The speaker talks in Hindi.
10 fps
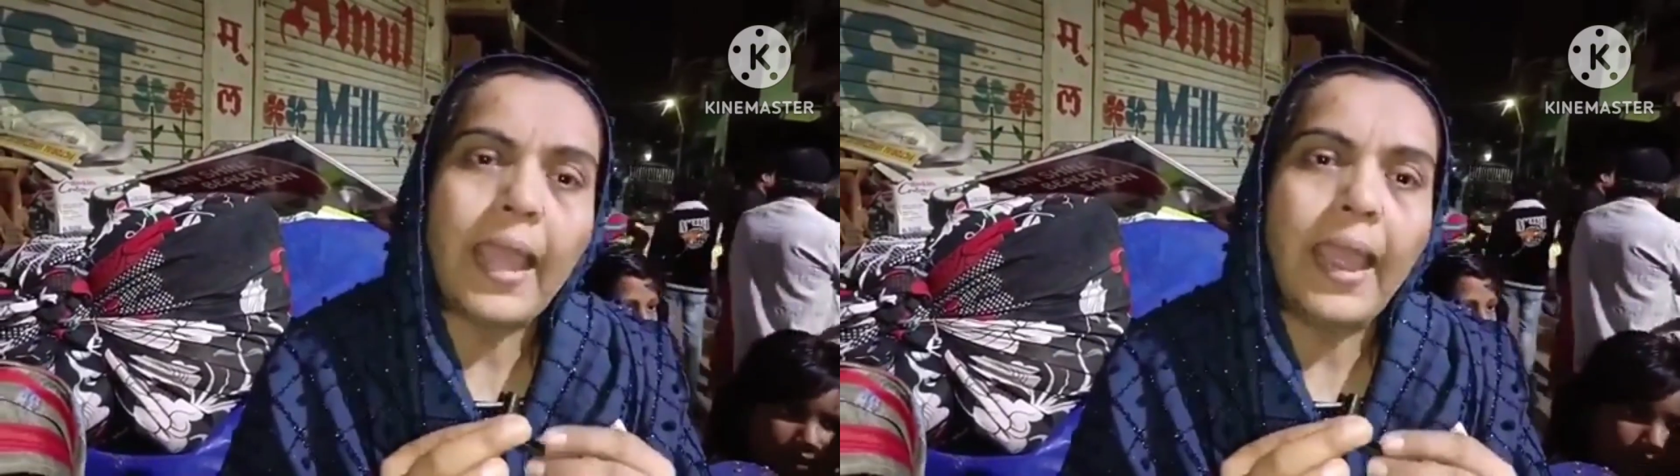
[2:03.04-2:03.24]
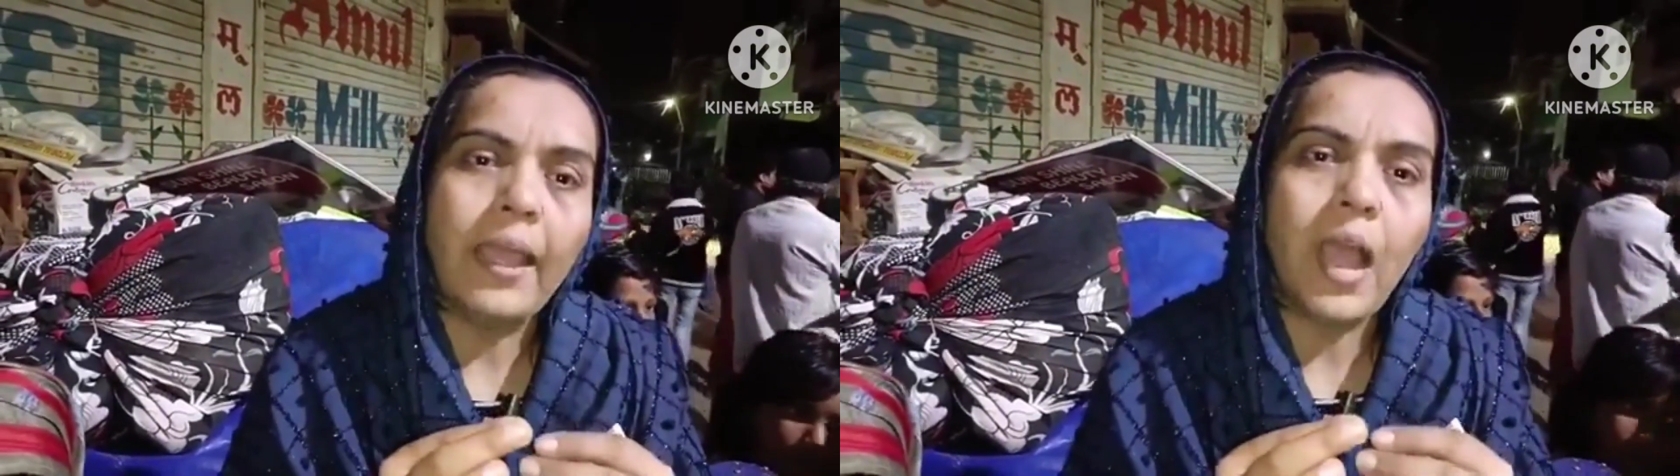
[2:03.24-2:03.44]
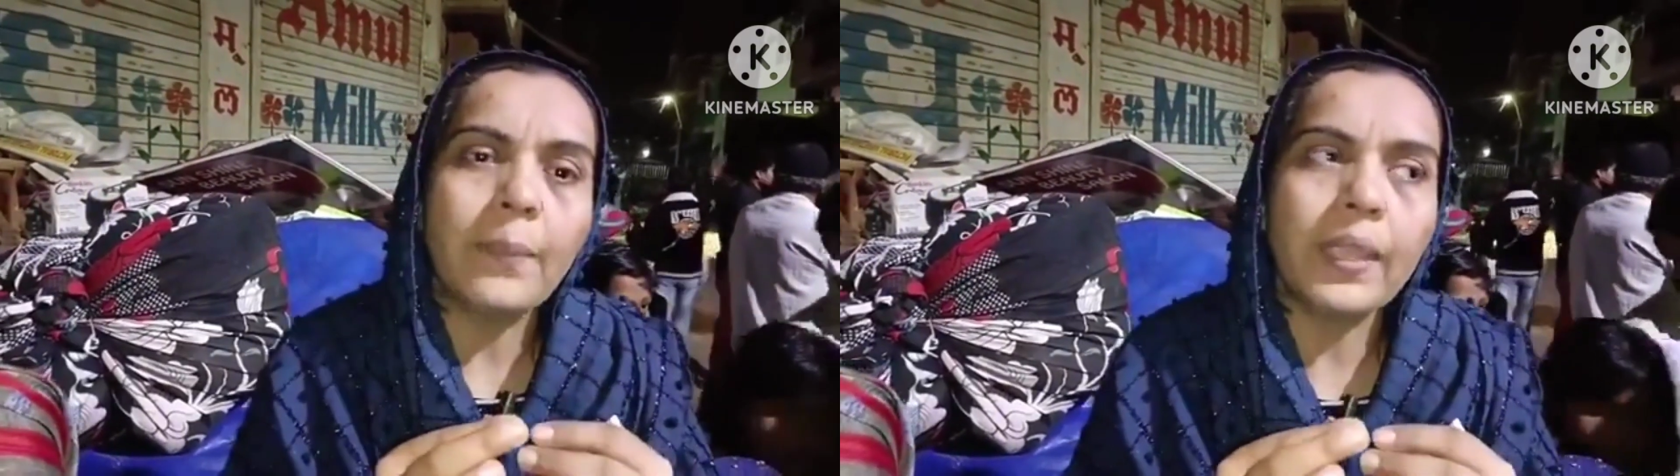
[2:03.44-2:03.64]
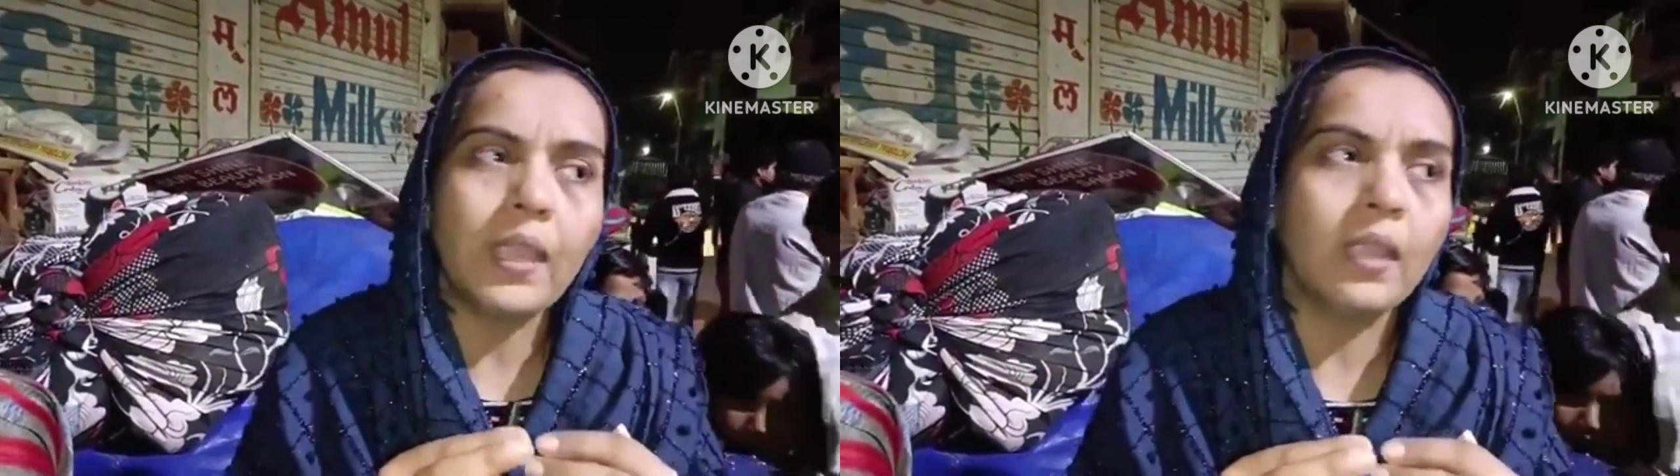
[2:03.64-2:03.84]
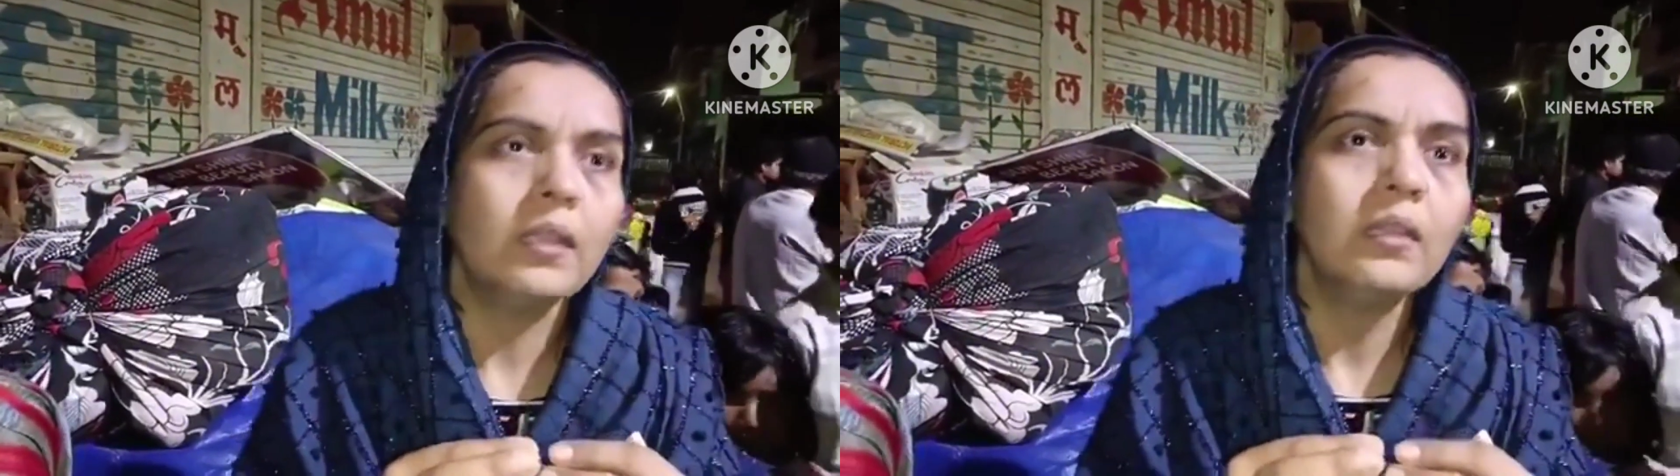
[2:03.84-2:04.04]
तुम्हें पता है
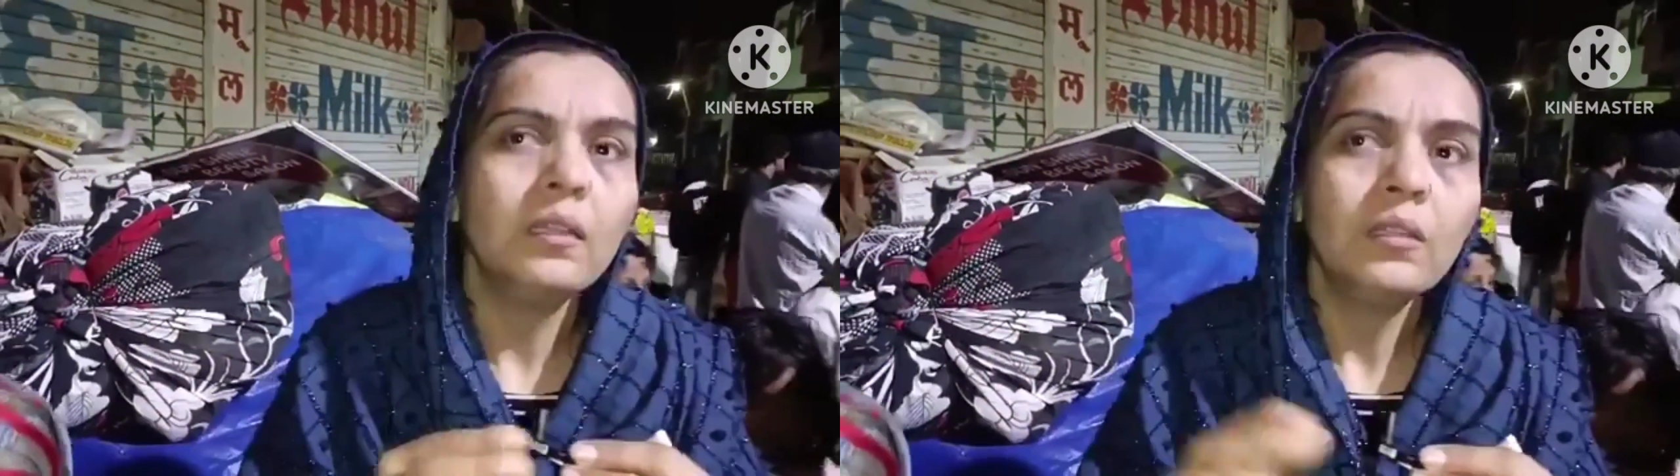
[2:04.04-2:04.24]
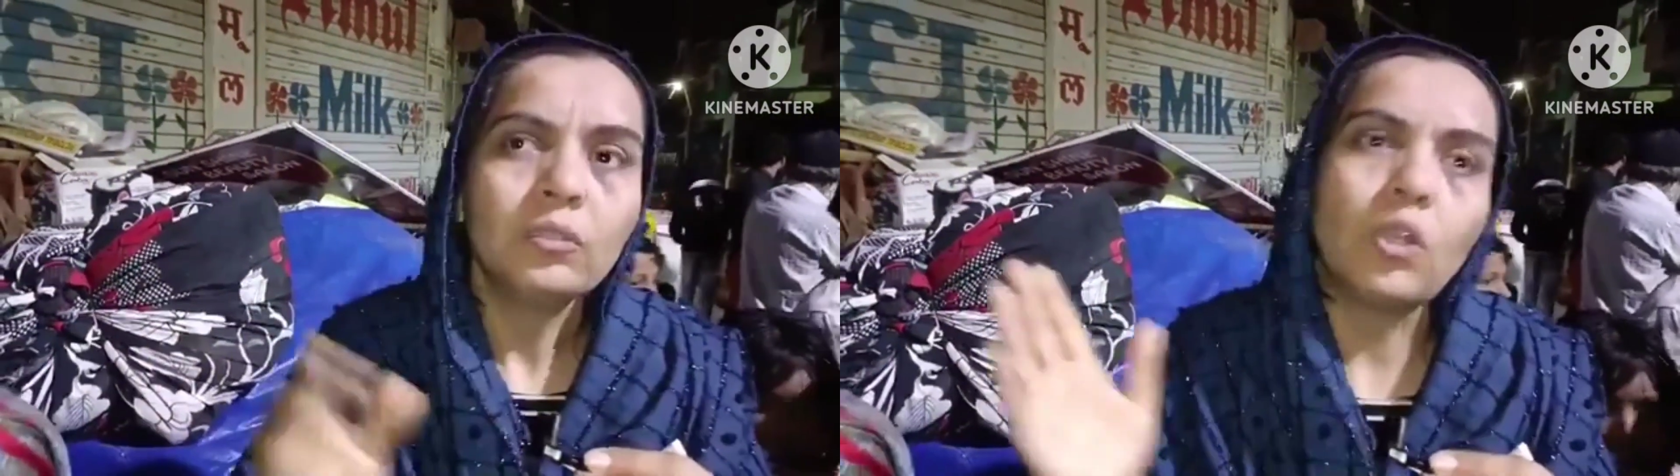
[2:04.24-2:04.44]
अभी